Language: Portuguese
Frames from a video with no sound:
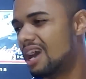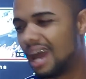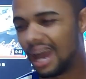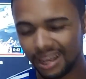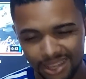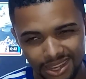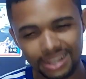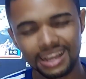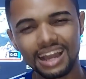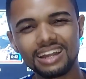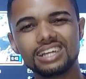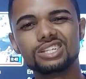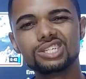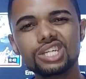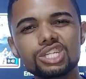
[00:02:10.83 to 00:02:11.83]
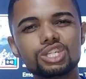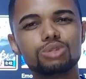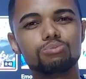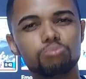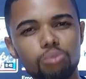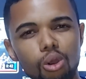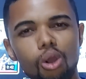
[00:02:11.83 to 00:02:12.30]
aquele cara é gente
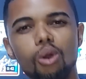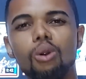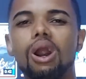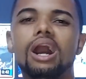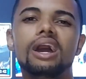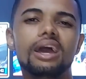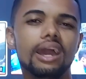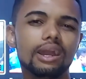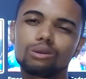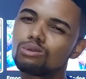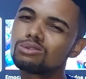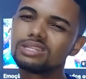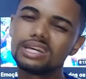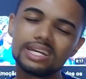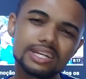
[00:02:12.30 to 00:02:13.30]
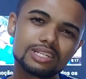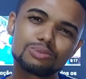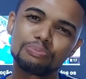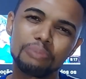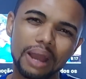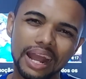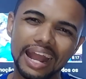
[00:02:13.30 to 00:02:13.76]
boa, é
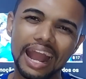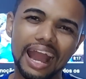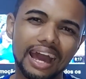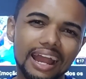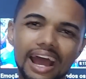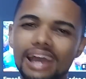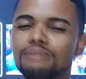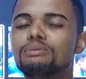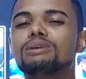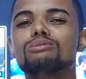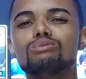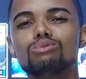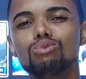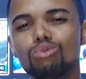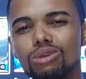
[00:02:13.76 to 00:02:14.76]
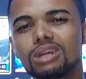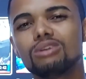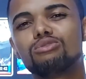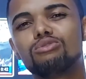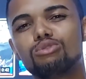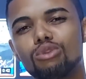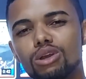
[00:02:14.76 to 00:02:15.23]
cruzeirense pra caralho, mas nunca
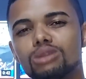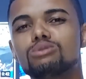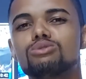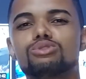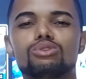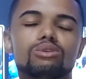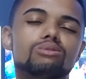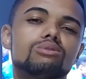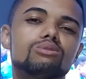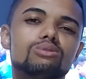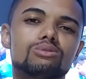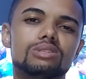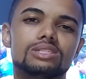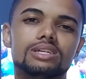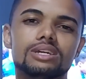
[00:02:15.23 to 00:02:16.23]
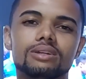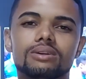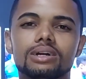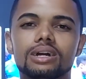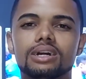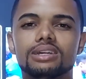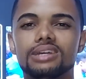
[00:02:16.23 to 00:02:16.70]
foi no jogo do
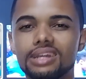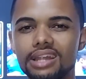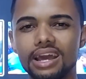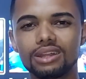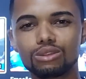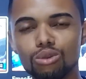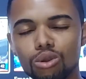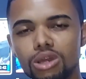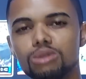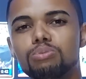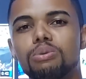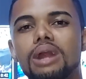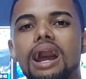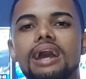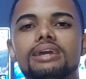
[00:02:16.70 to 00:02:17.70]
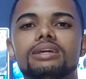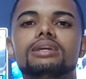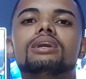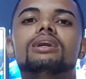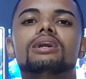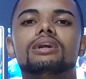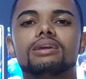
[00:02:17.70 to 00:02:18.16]
Cruzeiro e ele é doido pra
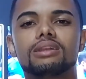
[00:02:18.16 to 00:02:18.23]
ir.